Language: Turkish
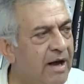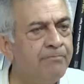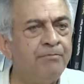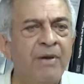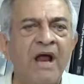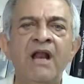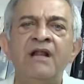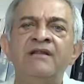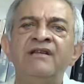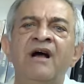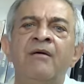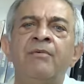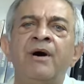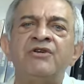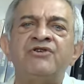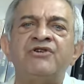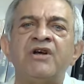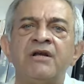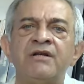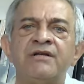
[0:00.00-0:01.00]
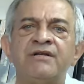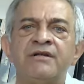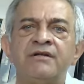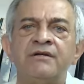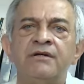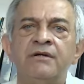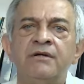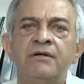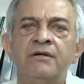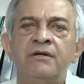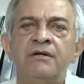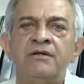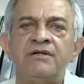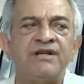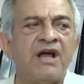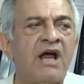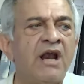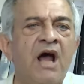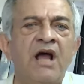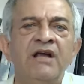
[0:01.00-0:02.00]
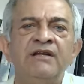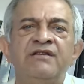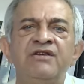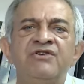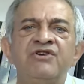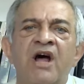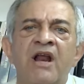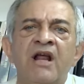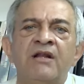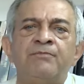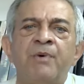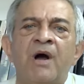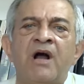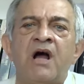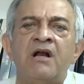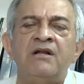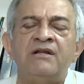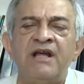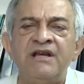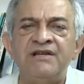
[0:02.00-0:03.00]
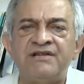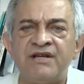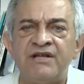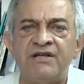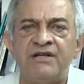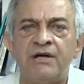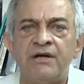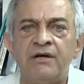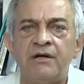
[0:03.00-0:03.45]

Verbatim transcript: belediye başkanısın. Sanayi Ticaret Bakanı değilsin ki.